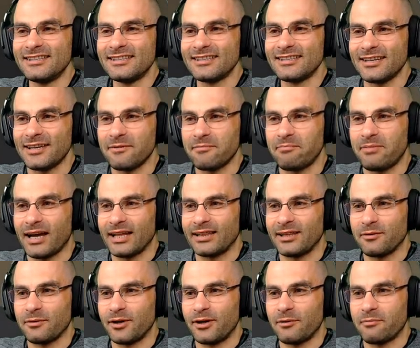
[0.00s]
Empate,
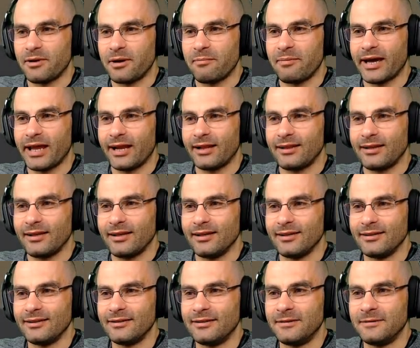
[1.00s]
bueno, prepárate.
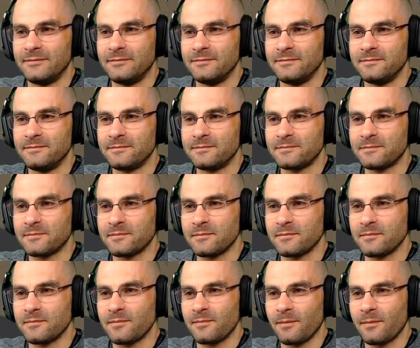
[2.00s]

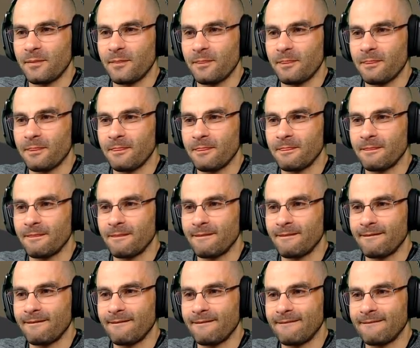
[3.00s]
Prepárate
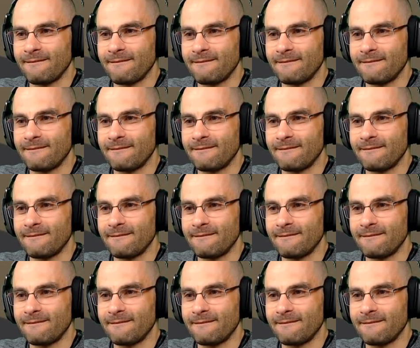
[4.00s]
para ganar.